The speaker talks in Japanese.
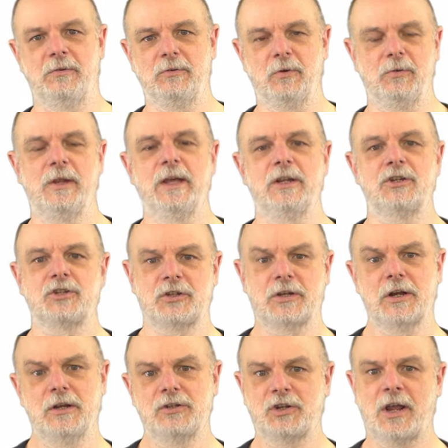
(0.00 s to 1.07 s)
のの
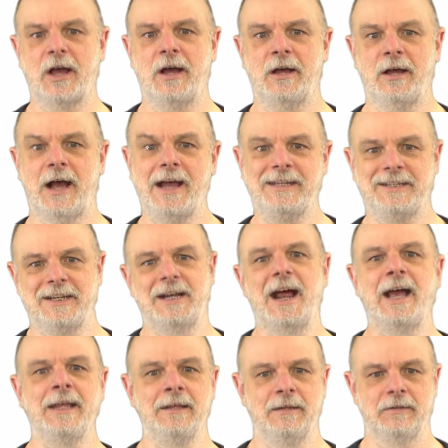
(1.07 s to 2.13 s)
しか入って
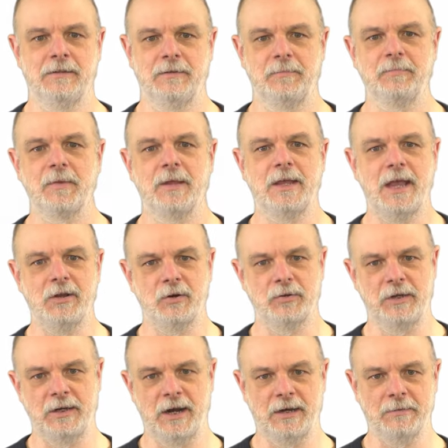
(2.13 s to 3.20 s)
ない経路
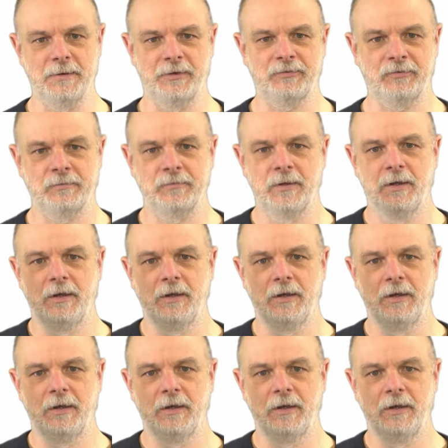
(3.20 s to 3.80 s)
になります。